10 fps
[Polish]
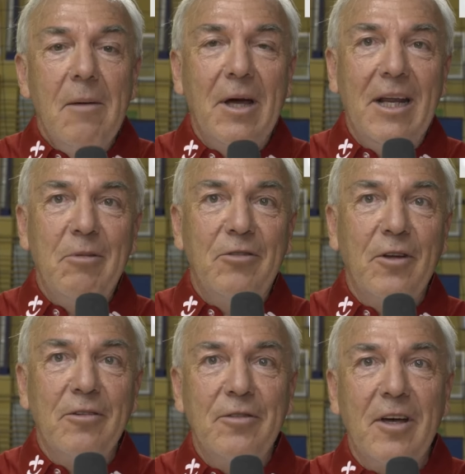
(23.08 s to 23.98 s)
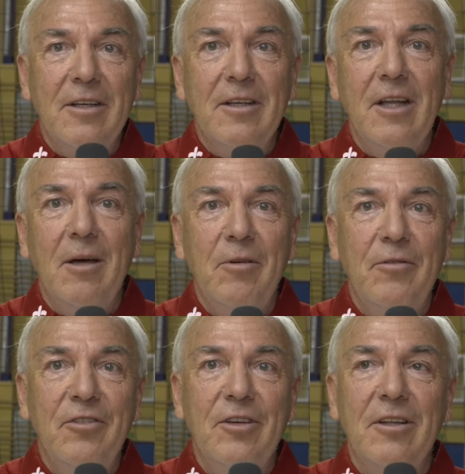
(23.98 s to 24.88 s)
My name is Fons Franken, I'm a
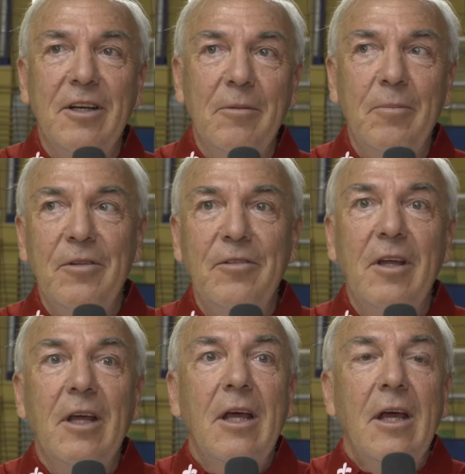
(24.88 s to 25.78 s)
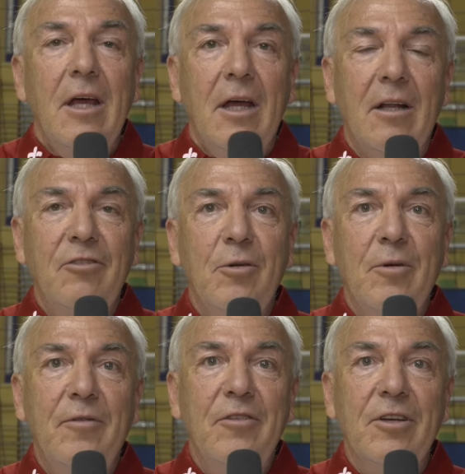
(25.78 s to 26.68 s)
physical therapist and
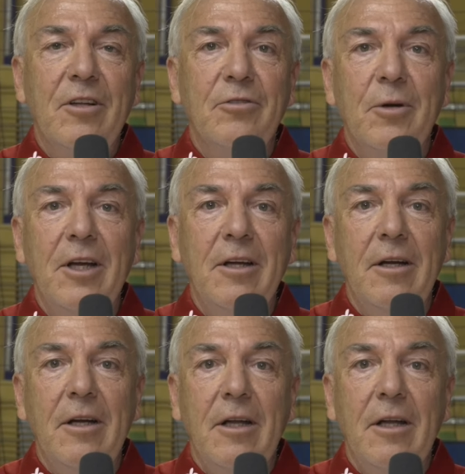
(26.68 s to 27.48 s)
also a physical trainer.